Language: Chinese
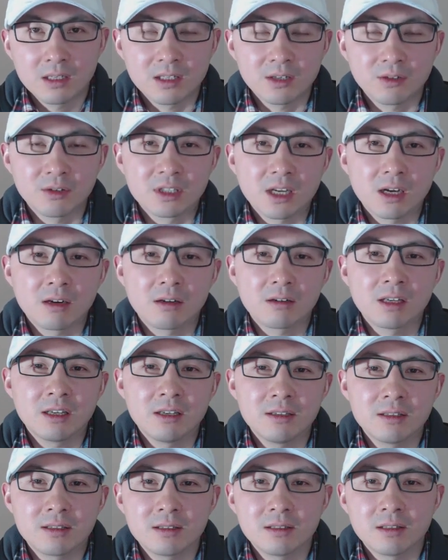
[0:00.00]
结果在二
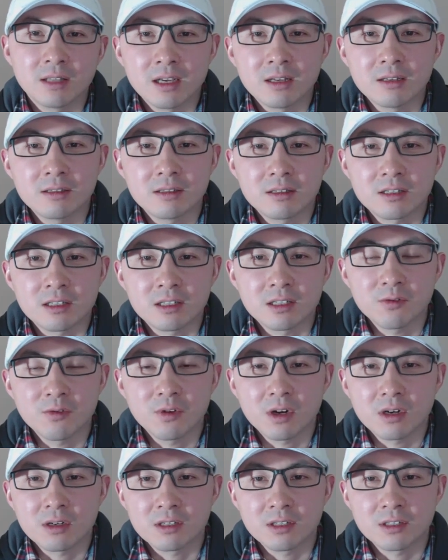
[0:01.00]
零一四年十一
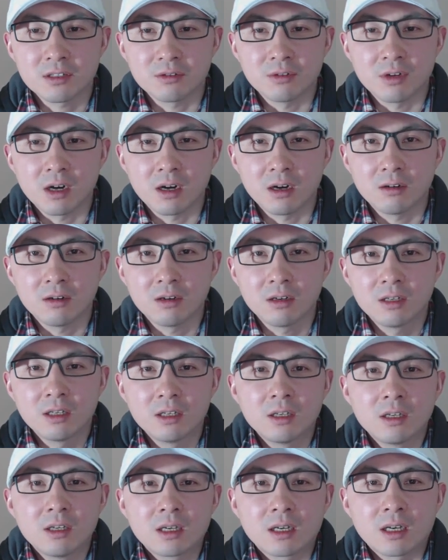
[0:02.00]
月二十九号，
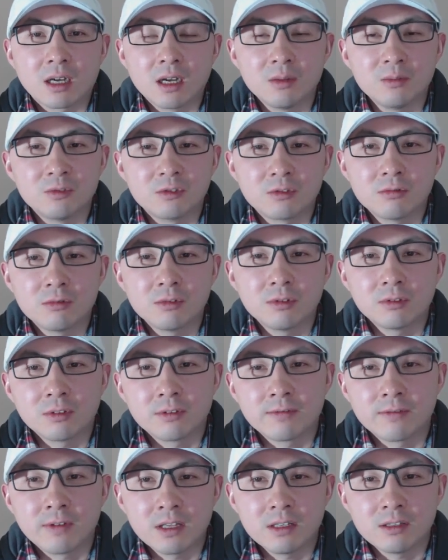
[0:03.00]
凯姆雇佣
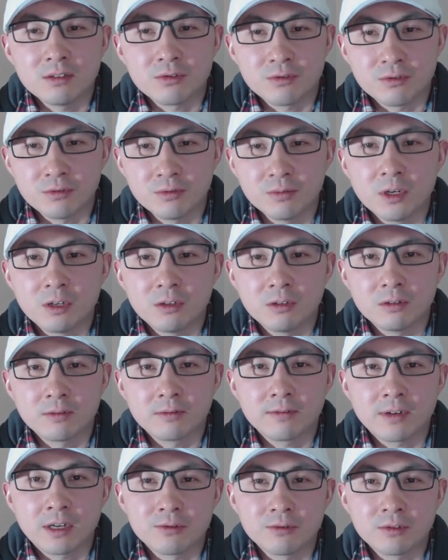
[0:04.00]
的翻译徐某
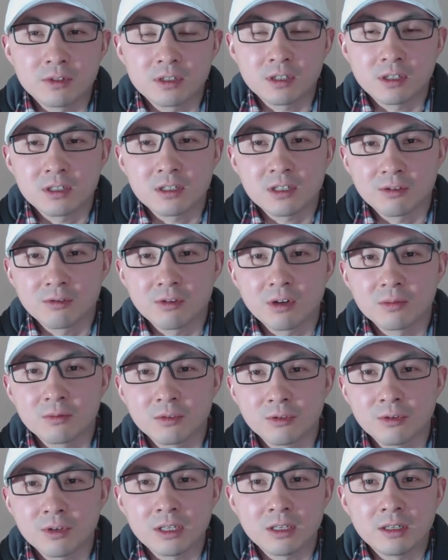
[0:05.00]
发觉这个情况
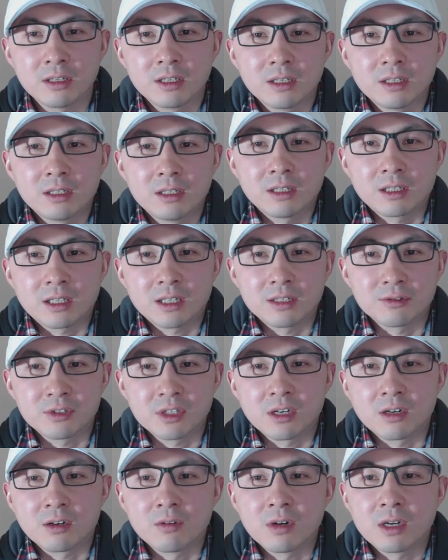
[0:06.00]
不对，他就
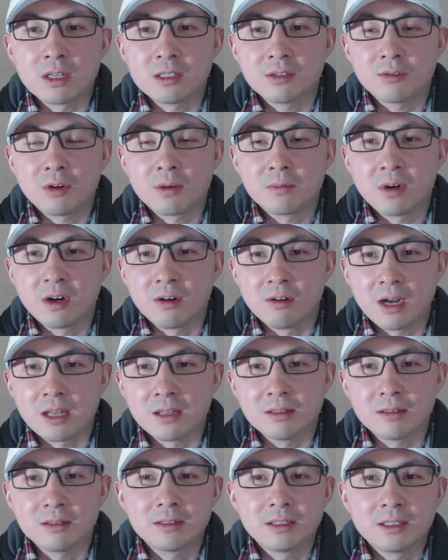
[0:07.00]
向公安机关报
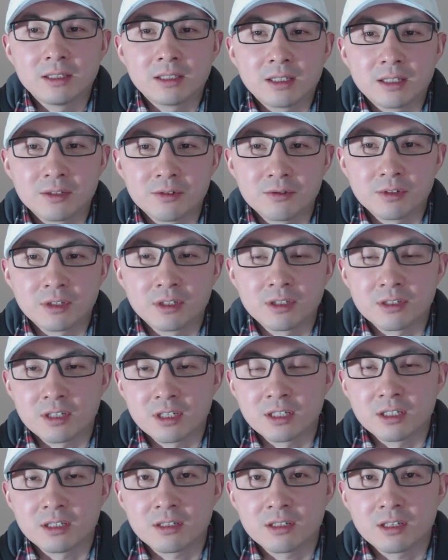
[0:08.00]
案，他就觉得
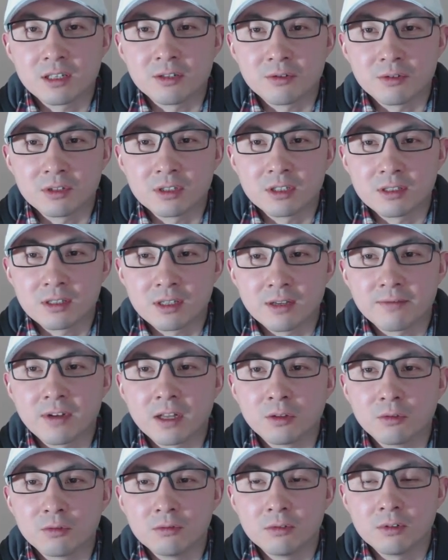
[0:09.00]
这这一群人在
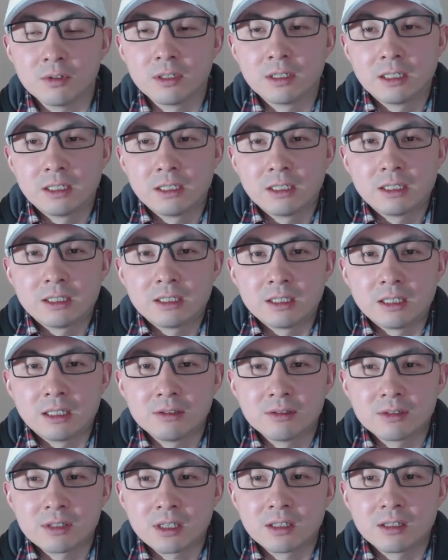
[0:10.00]
贩毒。
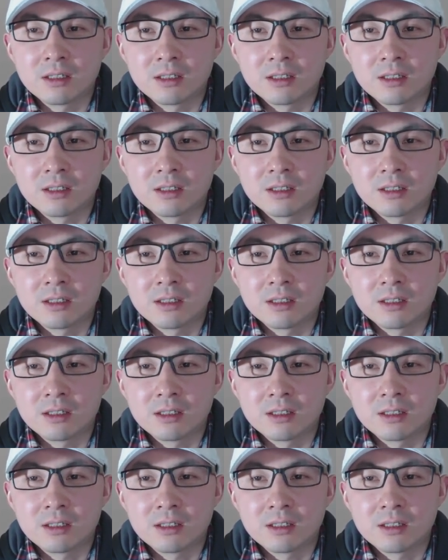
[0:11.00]
然后这